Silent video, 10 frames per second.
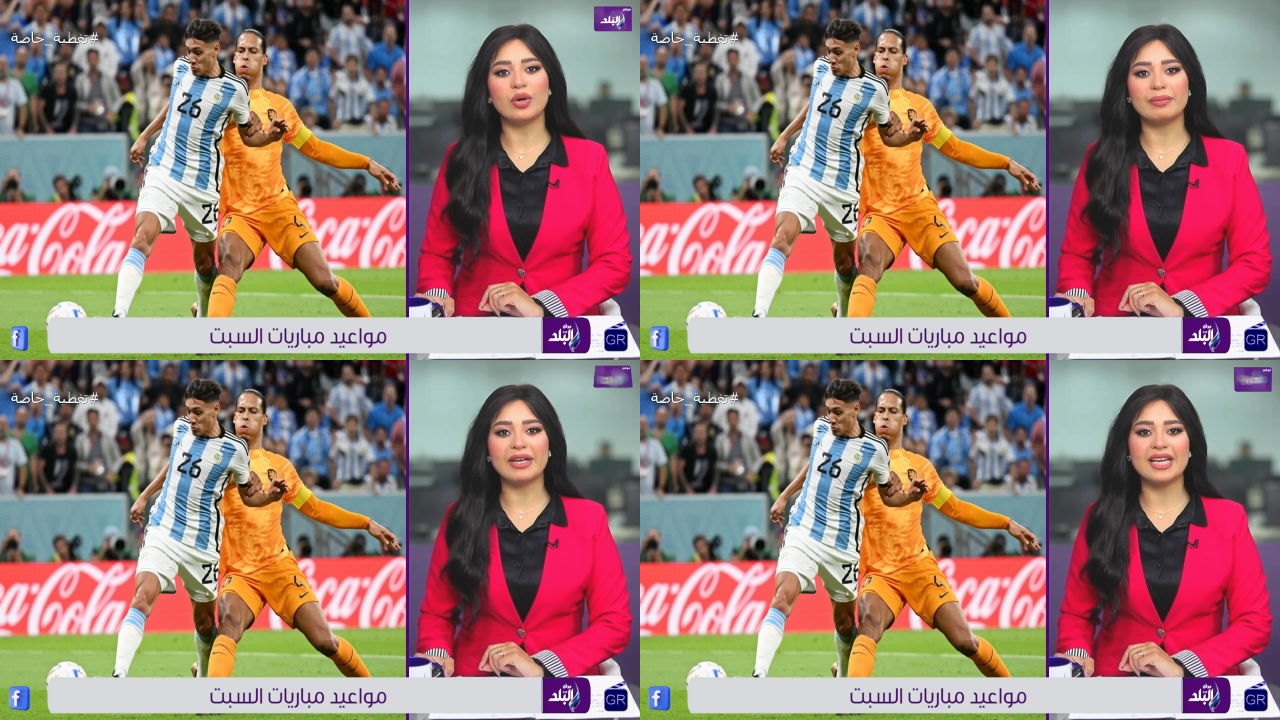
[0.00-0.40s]

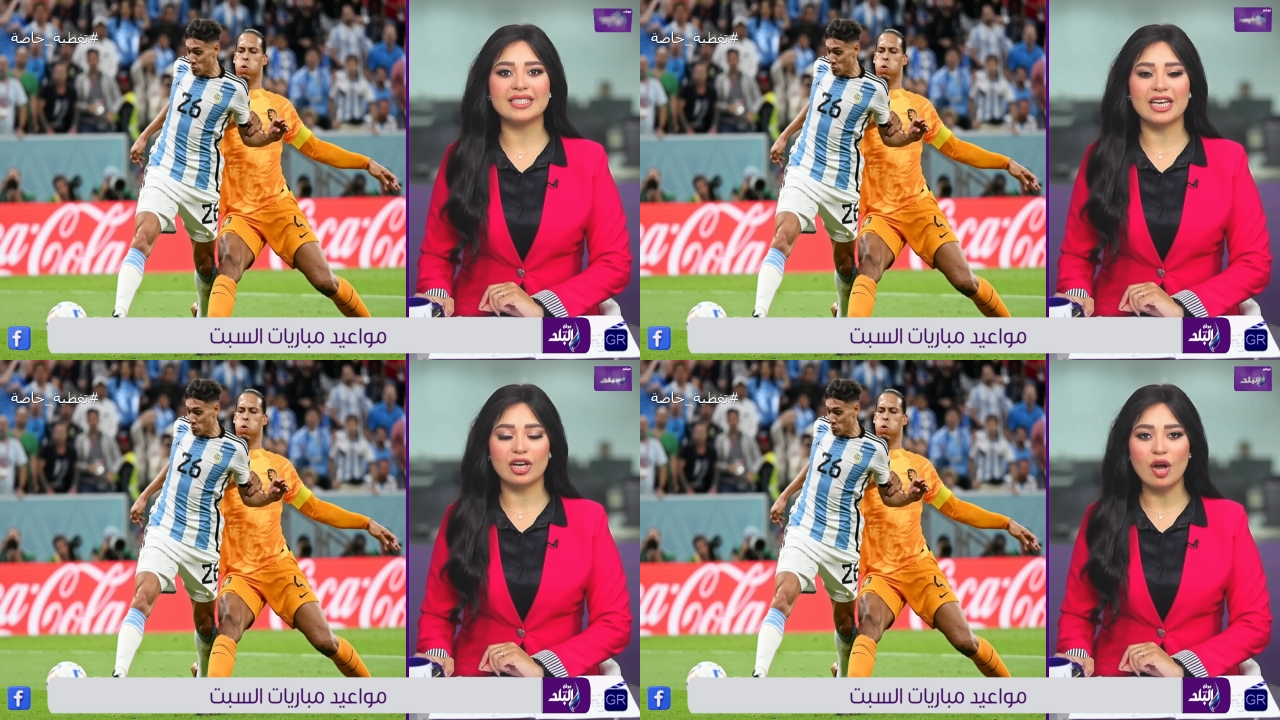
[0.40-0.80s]

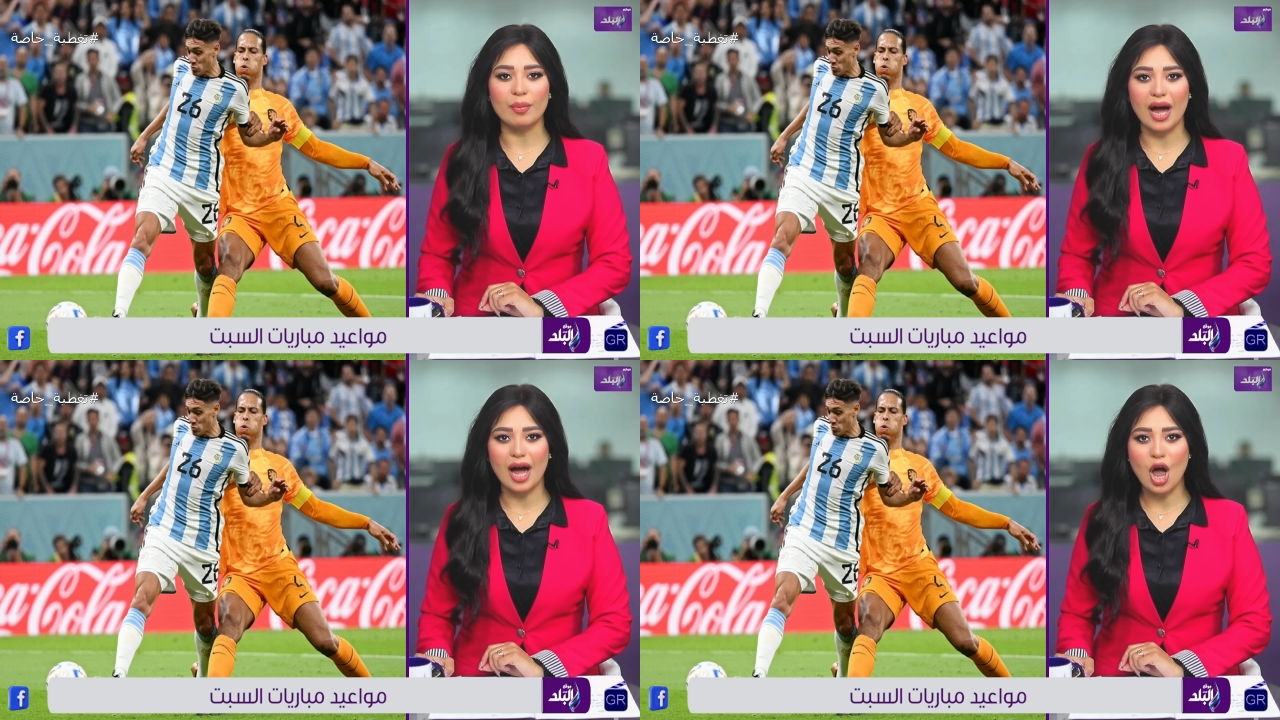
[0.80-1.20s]
المركز
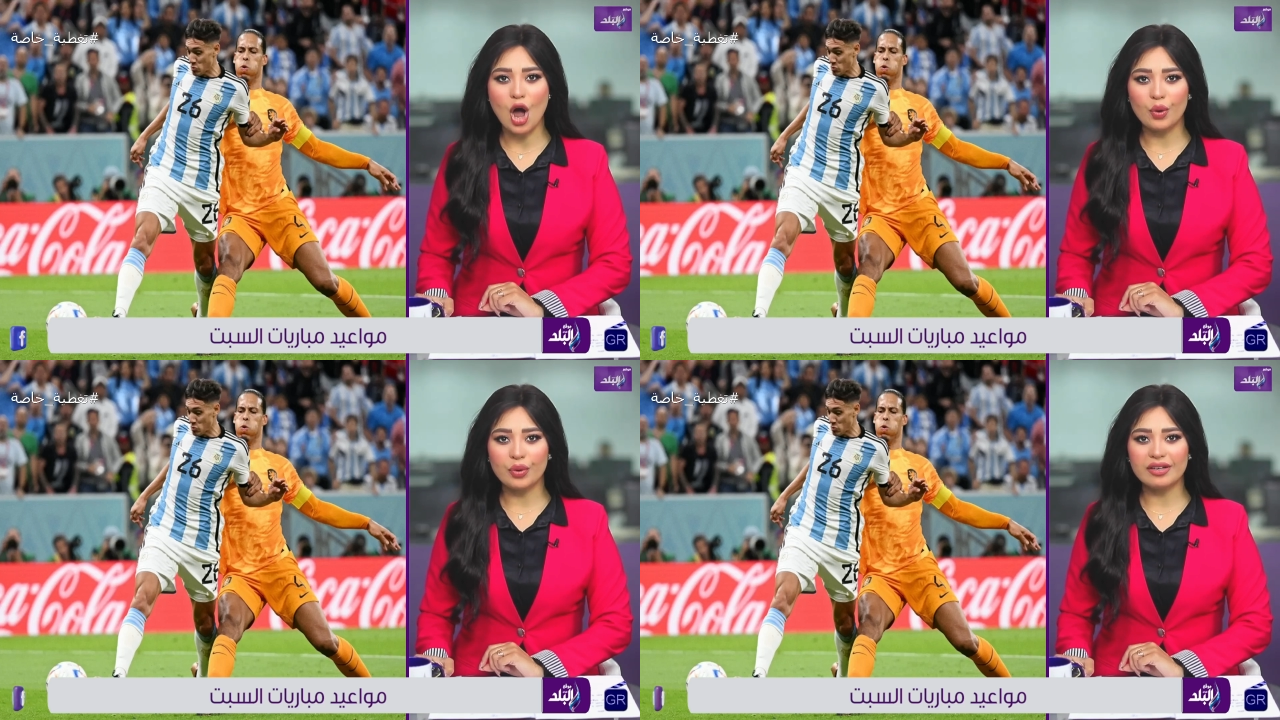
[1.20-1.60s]
الرابع
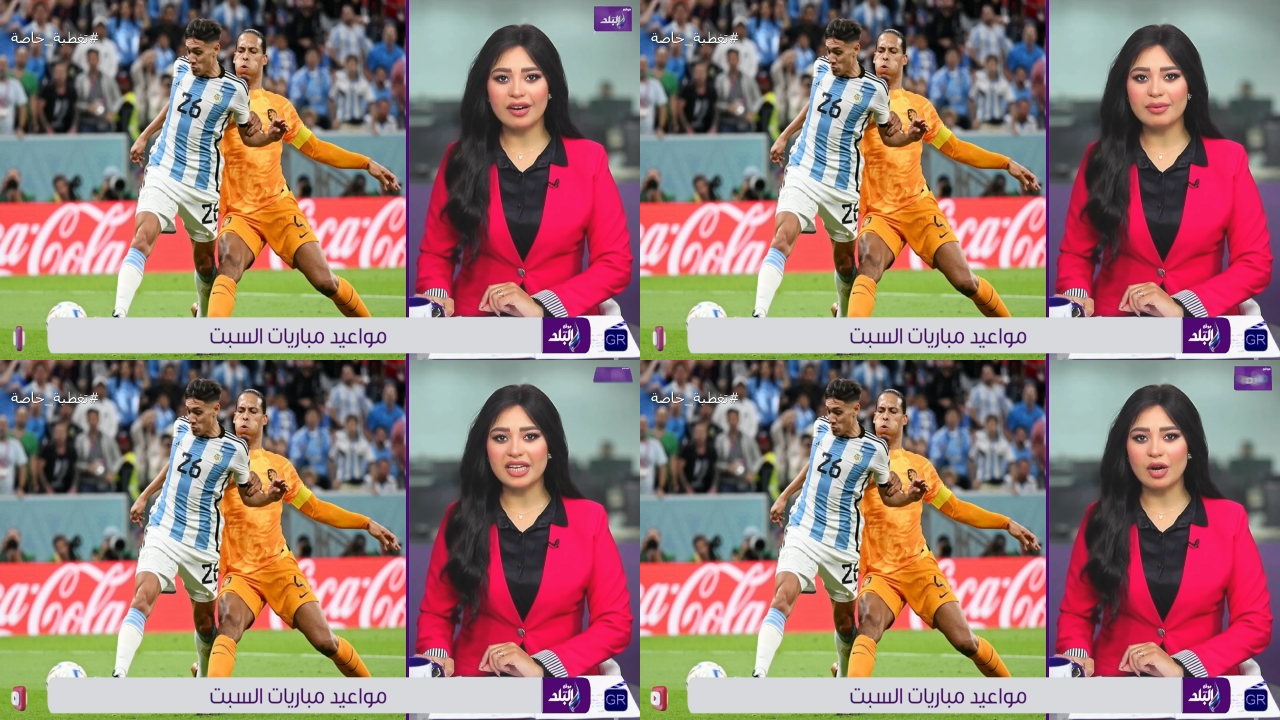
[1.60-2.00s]

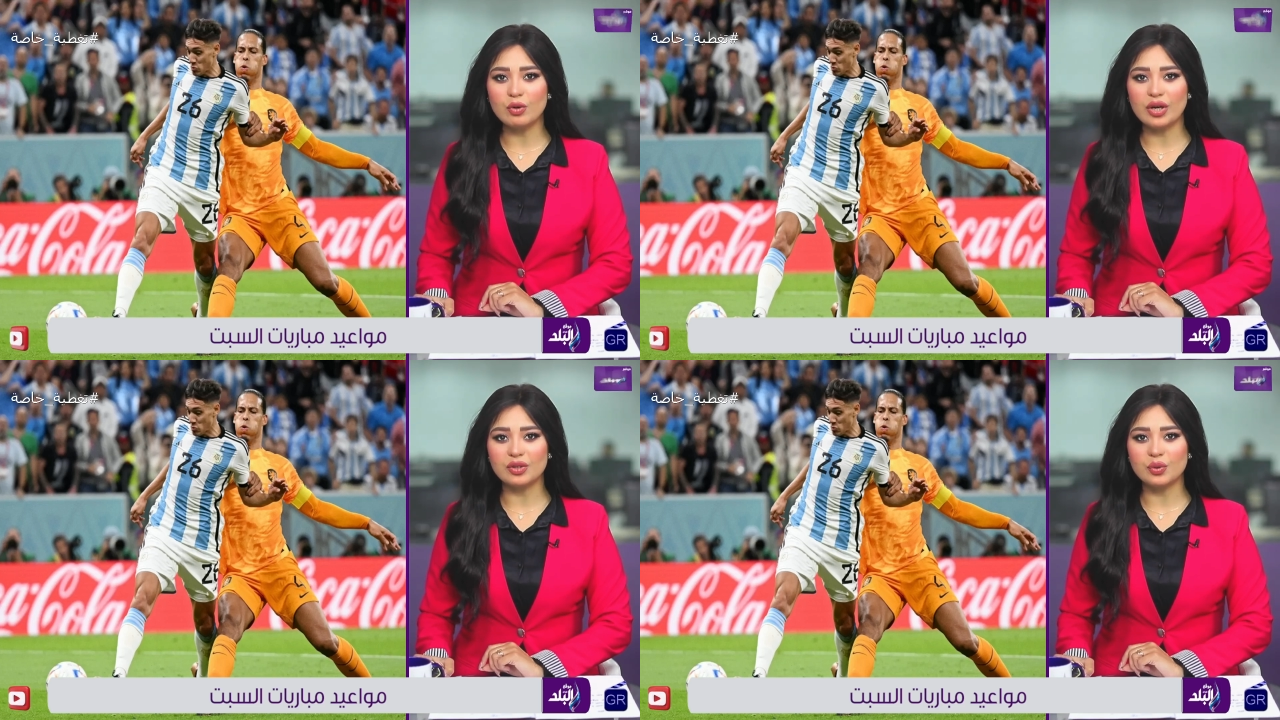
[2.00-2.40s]
ورغم
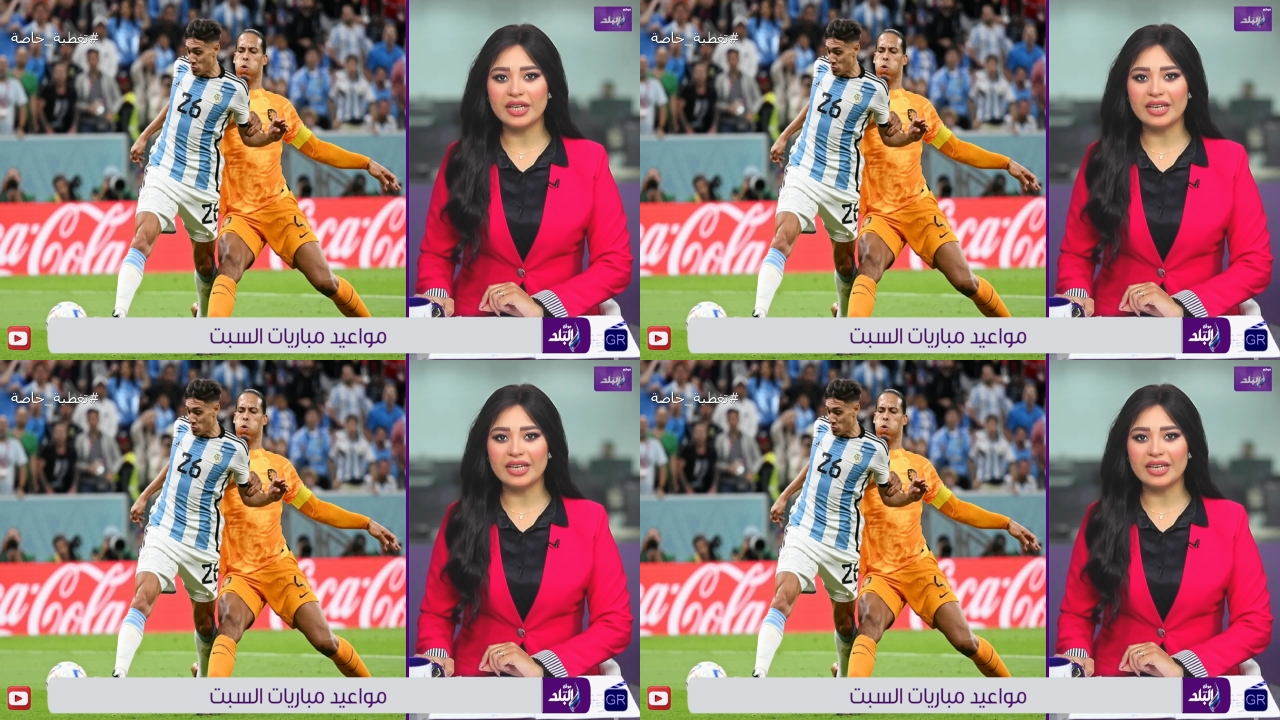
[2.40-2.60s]
تأهله الأدوار